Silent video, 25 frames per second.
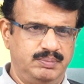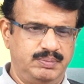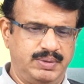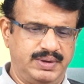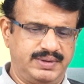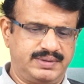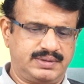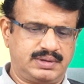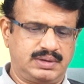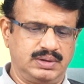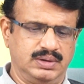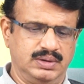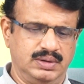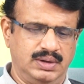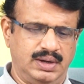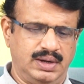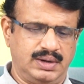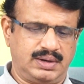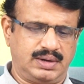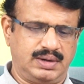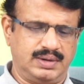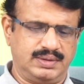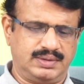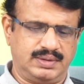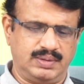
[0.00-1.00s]
బెస్ట్
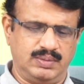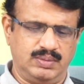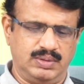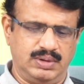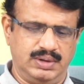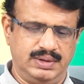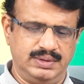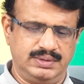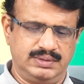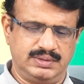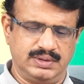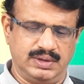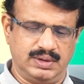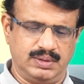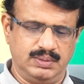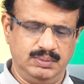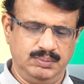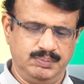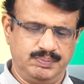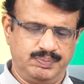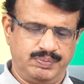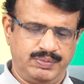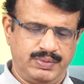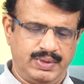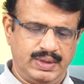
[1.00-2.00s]
యాక్ట్రెస్ అవార్డు ఇచ్చారు
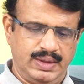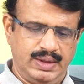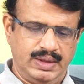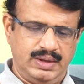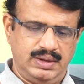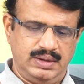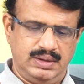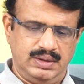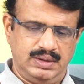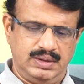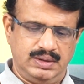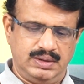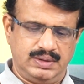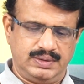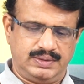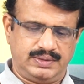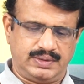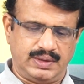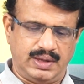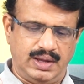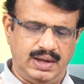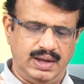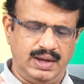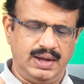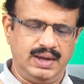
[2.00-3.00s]

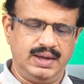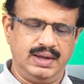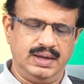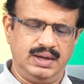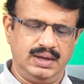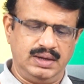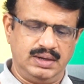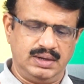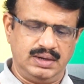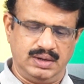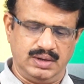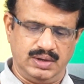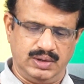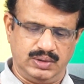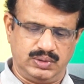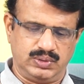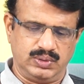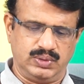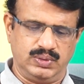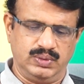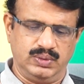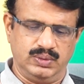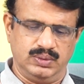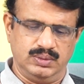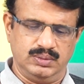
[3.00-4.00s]
సహాయ
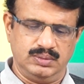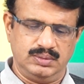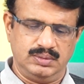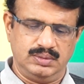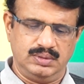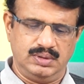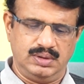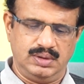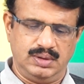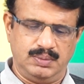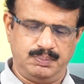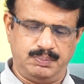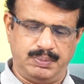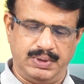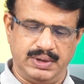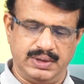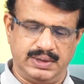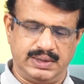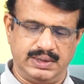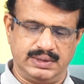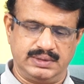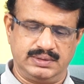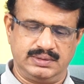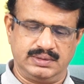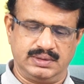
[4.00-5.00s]
నటుడు
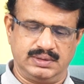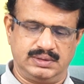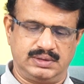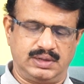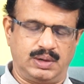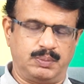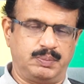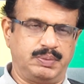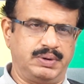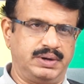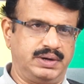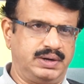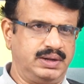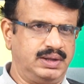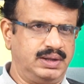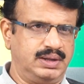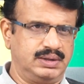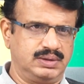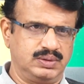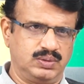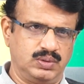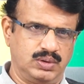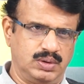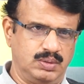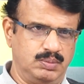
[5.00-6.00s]
పంకజ్ త్రిపాఠి
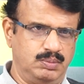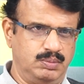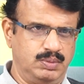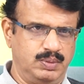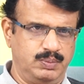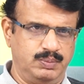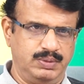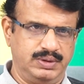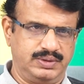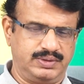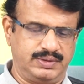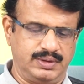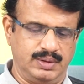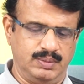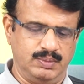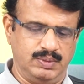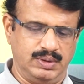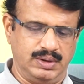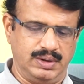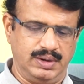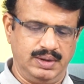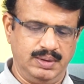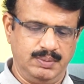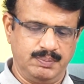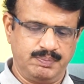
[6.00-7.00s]
అది కూడా మిమ్మీ
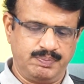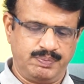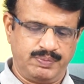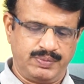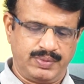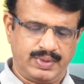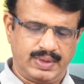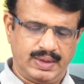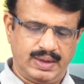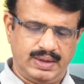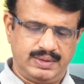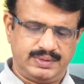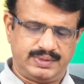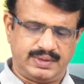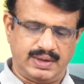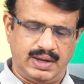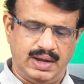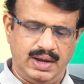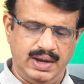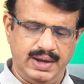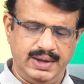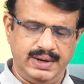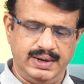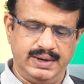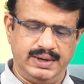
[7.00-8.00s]
సినిమానే
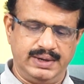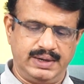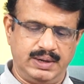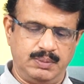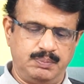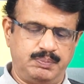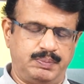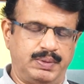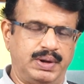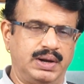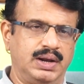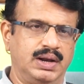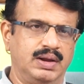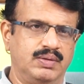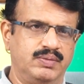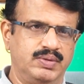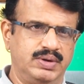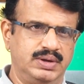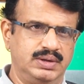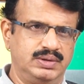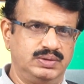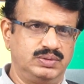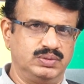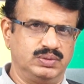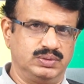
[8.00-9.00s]
సహాయ నటి
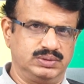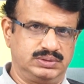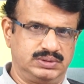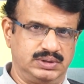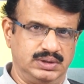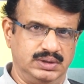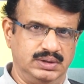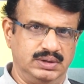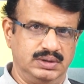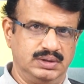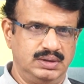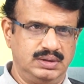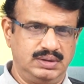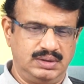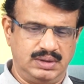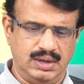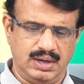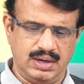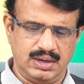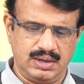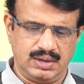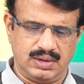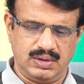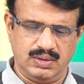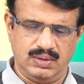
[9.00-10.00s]
పల్లవి జోషి
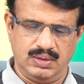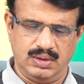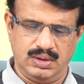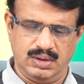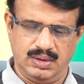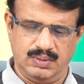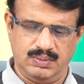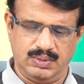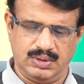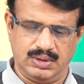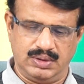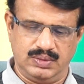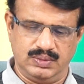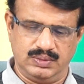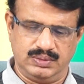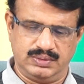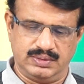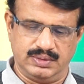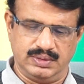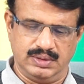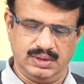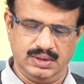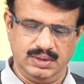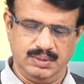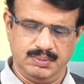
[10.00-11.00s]
దాంట్లో అవార్డు
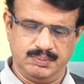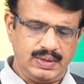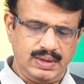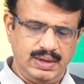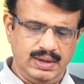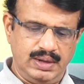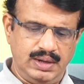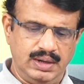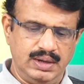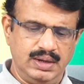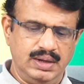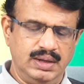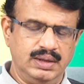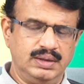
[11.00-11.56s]
వచ్చింది ఇక